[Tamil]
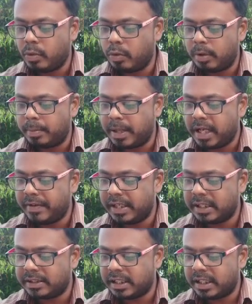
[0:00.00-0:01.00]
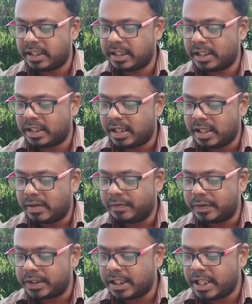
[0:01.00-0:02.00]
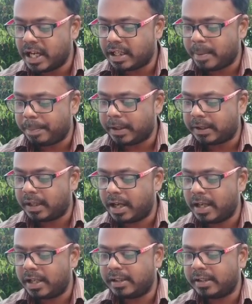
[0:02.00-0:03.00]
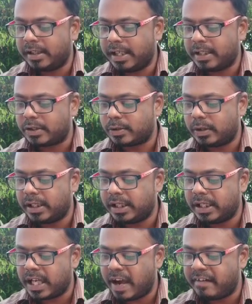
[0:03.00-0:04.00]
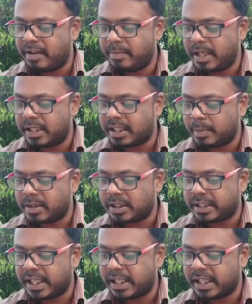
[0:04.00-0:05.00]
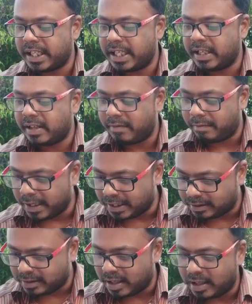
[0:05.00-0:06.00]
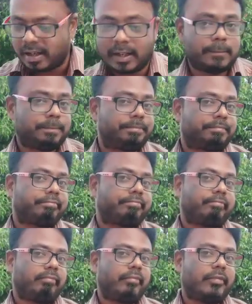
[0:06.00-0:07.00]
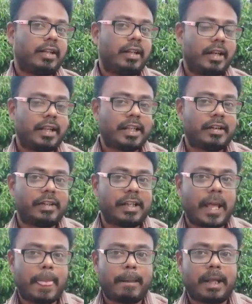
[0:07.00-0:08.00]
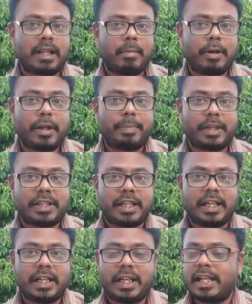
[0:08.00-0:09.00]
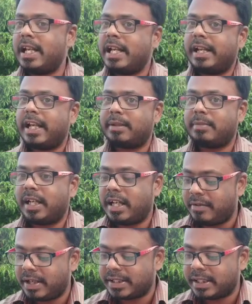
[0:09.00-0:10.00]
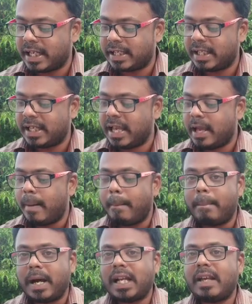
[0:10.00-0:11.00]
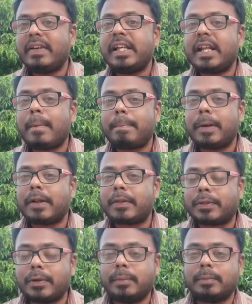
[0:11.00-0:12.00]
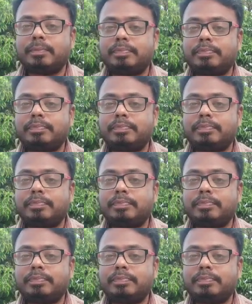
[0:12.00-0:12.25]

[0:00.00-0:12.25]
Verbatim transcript: உன் பலவீனத்திலிருந்து விடுதலையாக்கப்பட்டாய் என்று சொல்லி அவள் மேல் தமது கைகளை வைத்தார் நானும் கவனிங்க அந்த அம்மாவுடைய பிரச்சனை என்ன இதுக்கு முன்னாடி நான் வாசித்து காட்டினேன் பலவீனப்படுத்தும்